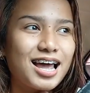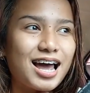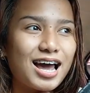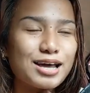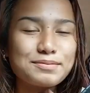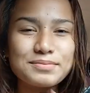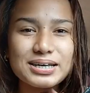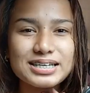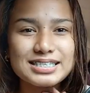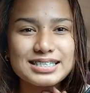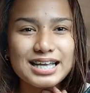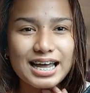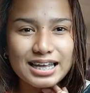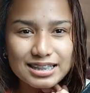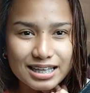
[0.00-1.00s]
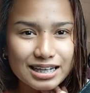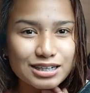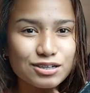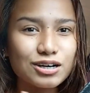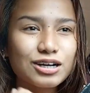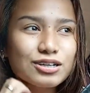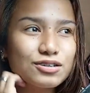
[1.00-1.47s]
I'm excited
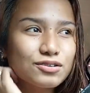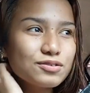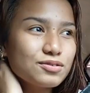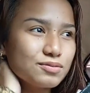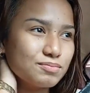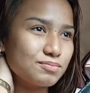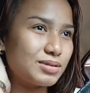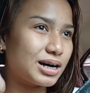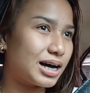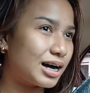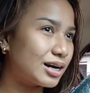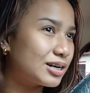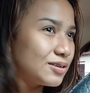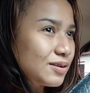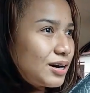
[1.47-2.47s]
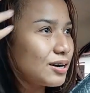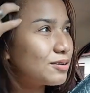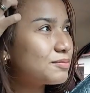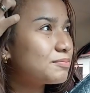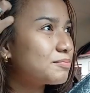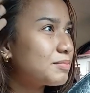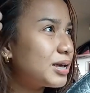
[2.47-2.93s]
kung anong magagawa
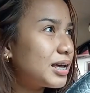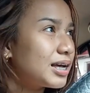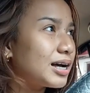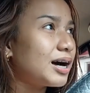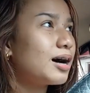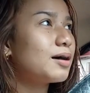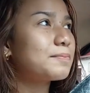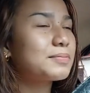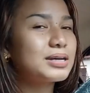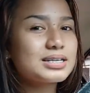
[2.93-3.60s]
kong makeup.